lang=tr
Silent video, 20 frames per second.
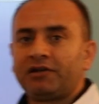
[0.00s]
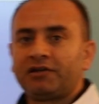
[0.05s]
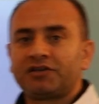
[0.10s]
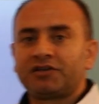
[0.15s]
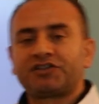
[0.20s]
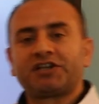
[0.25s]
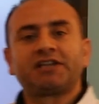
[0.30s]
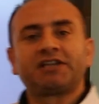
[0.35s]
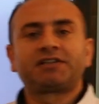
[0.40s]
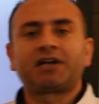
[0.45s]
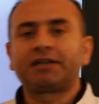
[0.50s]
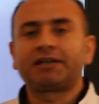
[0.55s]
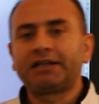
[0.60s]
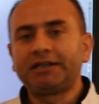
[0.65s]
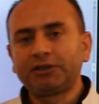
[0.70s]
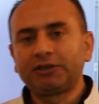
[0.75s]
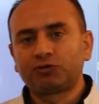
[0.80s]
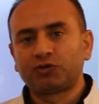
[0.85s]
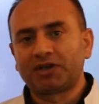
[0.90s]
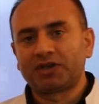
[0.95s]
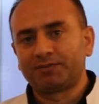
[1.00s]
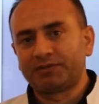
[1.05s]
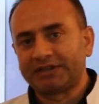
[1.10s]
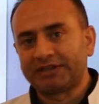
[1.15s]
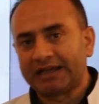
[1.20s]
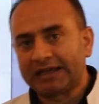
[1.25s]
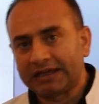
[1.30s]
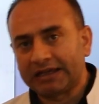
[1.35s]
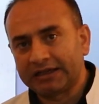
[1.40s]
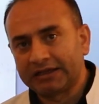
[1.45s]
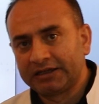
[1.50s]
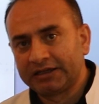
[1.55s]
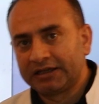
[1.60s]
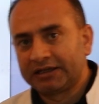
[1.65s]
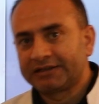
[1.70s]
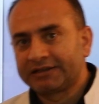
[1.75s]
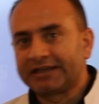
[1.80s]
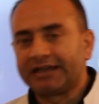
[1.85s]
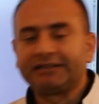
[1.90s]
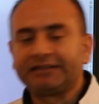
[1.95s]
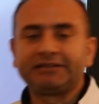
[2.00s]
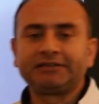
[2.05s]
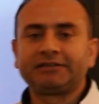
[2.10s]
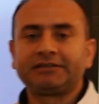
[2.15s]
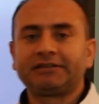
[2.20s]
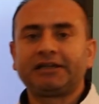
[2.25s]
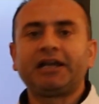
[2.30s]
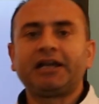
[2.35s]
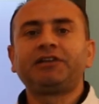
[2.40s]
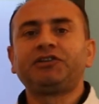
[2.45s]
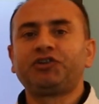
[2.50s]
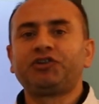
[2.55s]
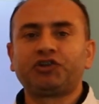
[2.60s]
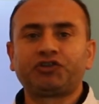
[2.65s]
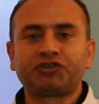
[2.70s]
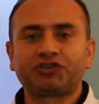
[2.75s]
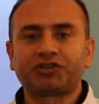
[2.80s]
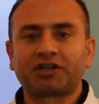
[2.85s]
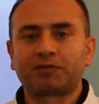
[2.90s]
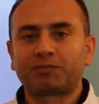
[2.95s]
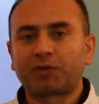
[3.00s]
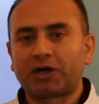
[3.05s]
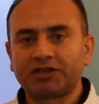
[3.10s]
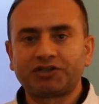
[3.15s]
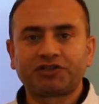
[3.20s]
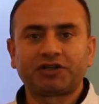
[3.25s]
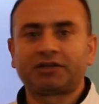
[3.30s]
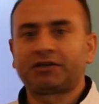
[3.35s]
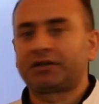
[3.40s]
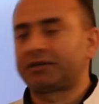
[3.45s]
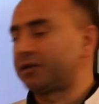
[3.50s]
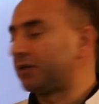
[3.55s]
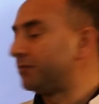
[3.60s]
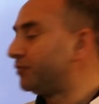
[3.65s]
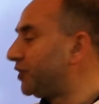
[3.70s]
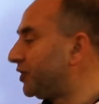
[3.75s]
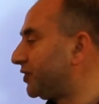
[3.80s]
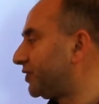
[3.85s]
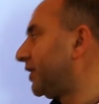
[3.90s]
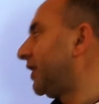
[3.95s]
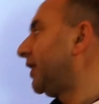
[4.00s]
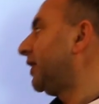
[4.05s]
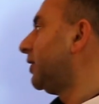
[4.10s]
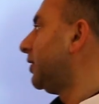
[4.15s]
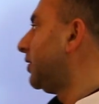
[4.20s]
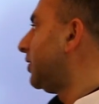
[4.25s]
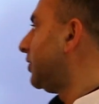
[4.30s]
şehzadelik döneminde kendini en iyi yetiştiren padişahlardan birisi de